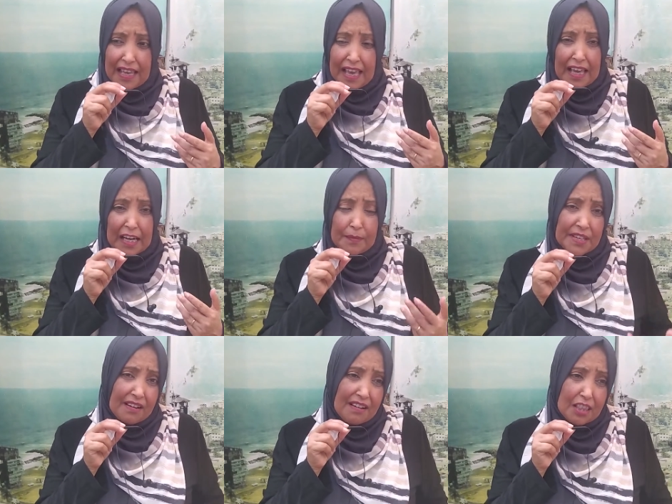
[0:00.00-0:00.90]

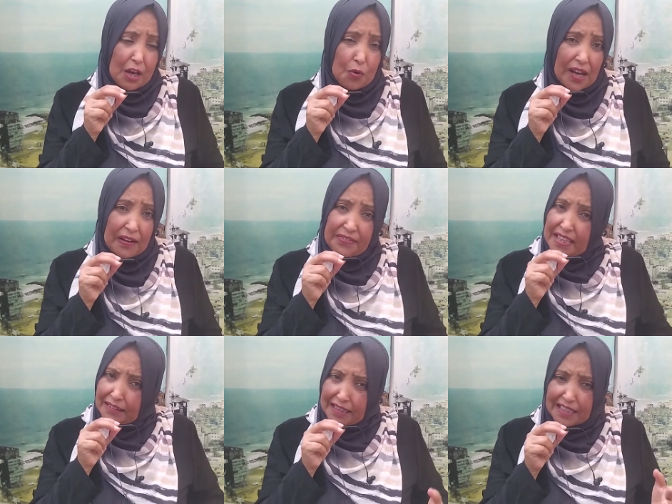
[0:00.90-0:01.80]
الميراث أو
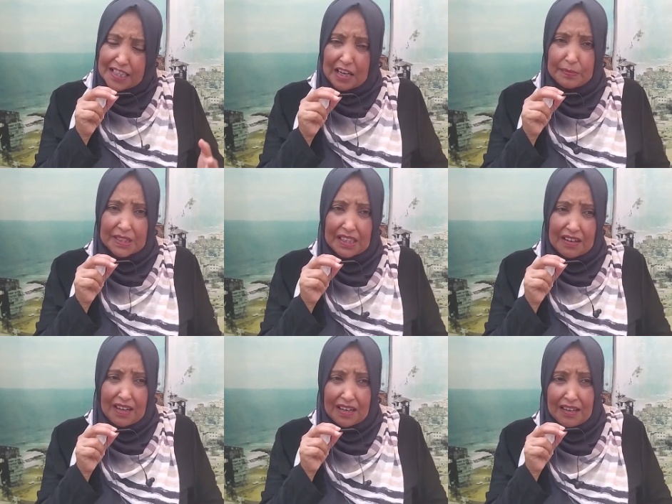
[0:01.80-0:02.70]
خلفيات كثيرة
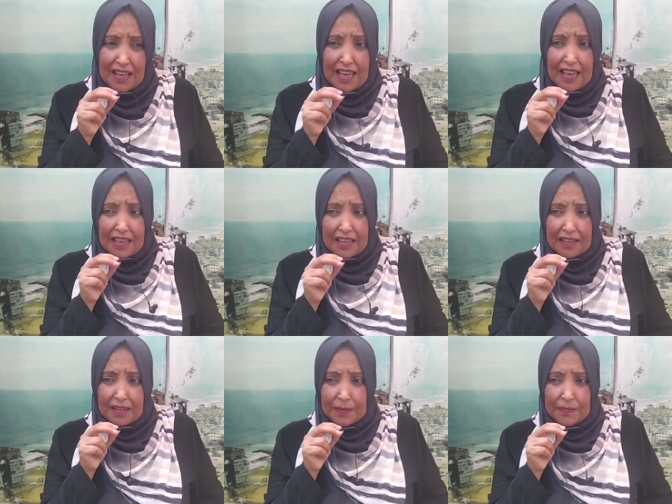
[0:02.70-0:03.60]
بصراحة
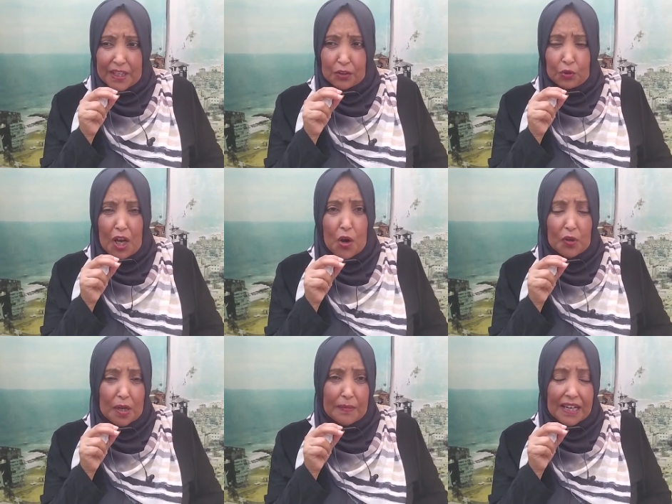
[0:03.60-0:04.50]
إيه،
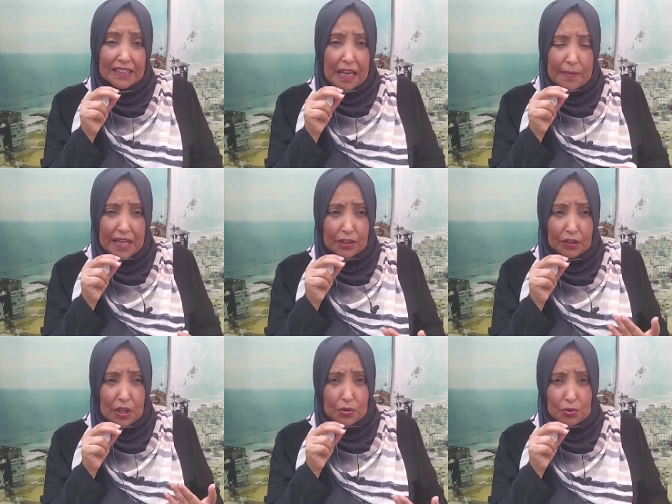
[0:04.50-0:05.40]
تحاول المرأة دائما أن
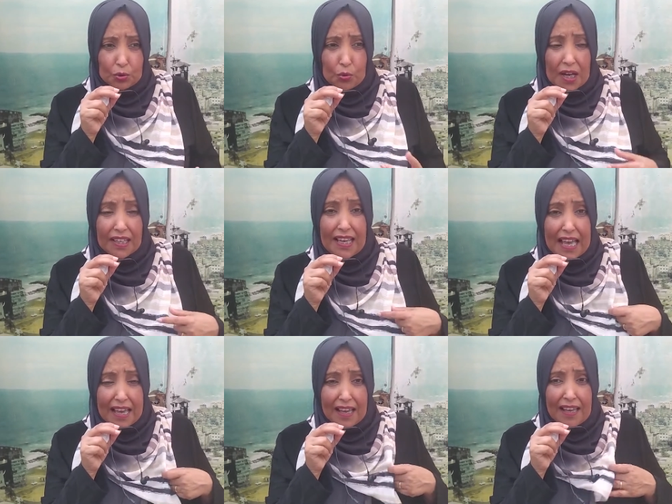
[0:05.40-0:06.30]
ترصد
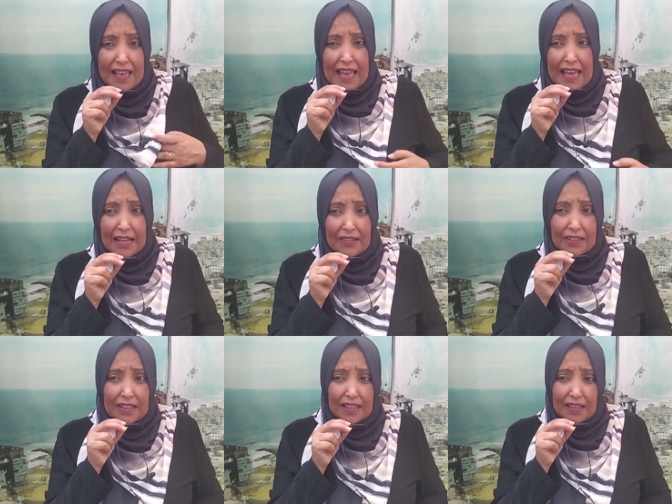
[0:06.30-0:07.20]
واقعها
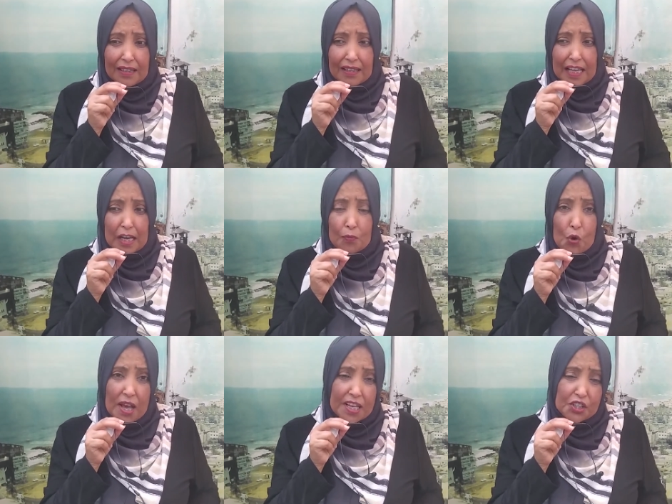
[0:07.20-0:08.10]

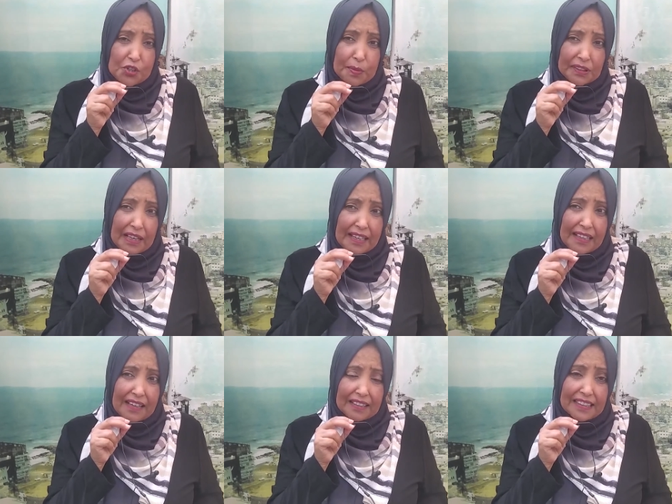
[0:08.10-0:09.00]
المعاش
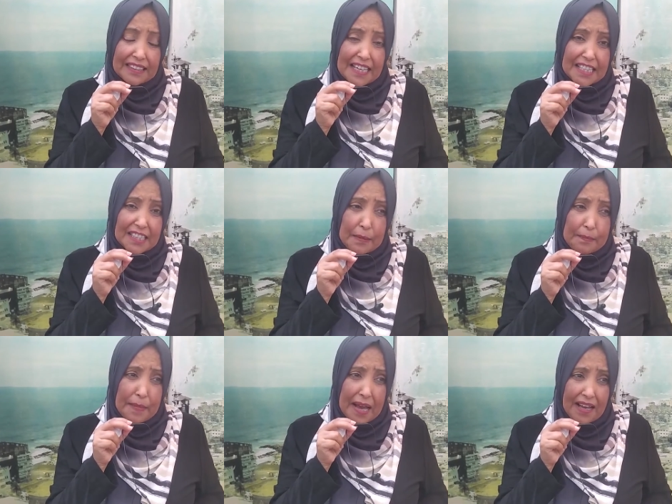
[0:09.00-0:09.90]
بطريقة تتناسب
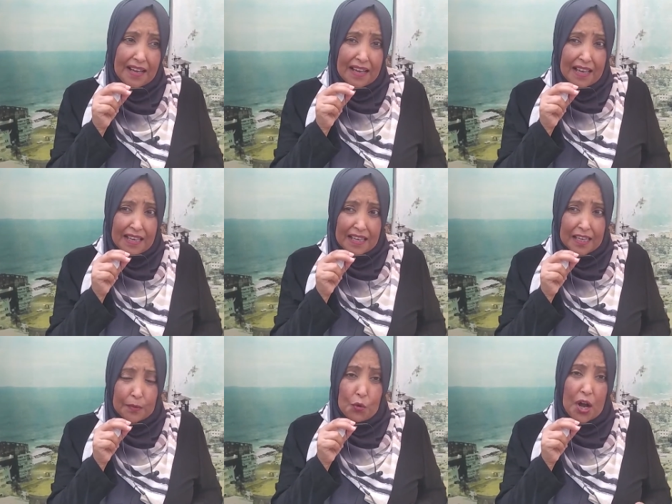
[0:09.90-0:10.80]
مع
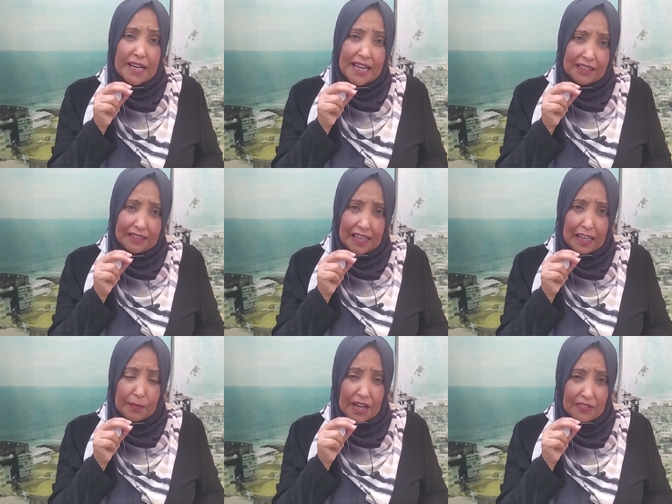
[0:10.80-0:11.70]
إيه، معاناتها
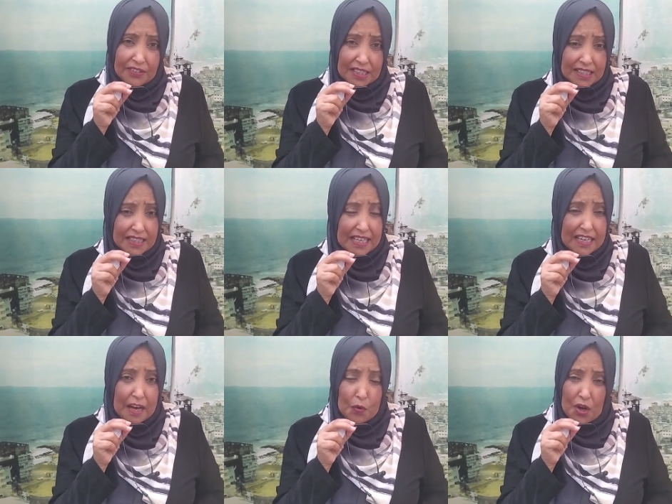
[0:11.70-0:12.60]
المرأة الفلسطينية
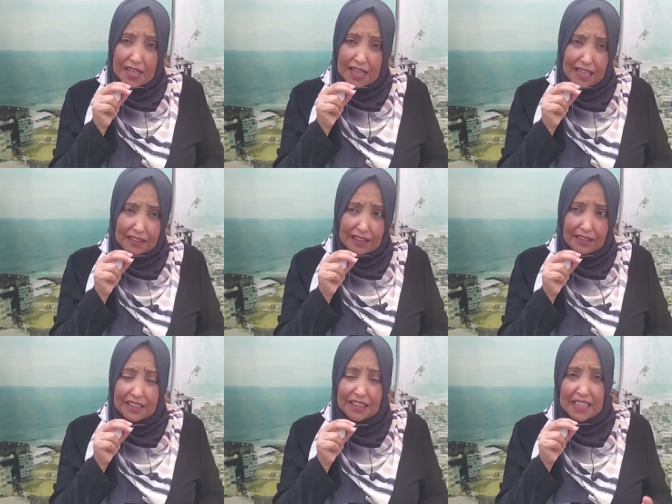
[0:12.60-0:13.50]
لها معاناة غير تقليدية